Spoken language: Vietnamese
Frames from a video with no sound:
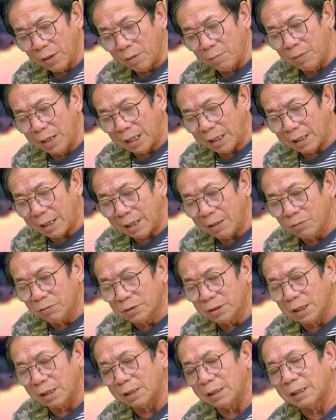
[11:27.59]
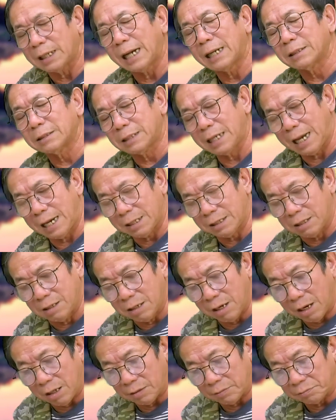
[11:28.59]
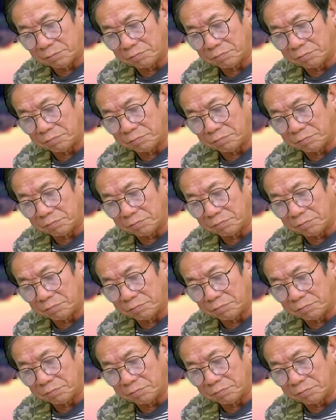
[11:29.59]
Mình kéo Trần Đăng ra cửa